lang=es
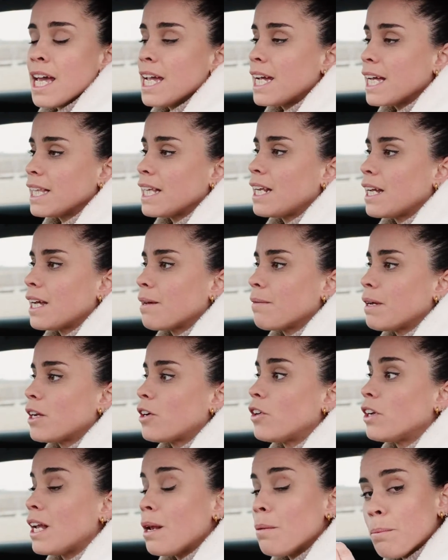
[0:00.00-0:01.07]
y que tiene que ver
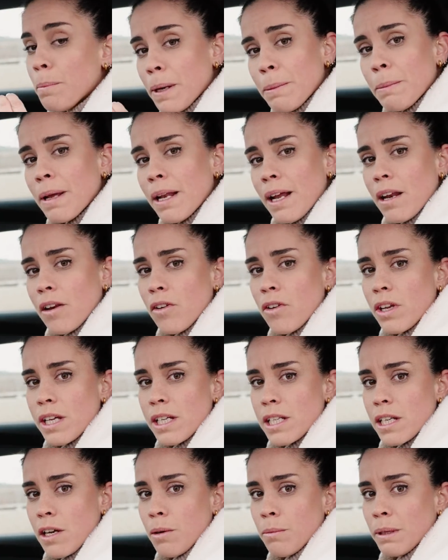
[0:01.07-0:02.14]
con el primer error
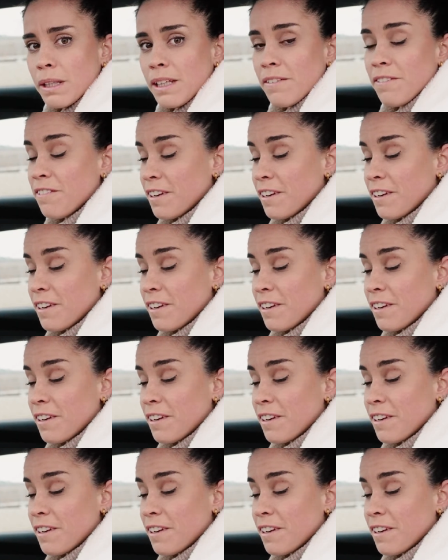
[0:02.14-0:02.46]
que se comete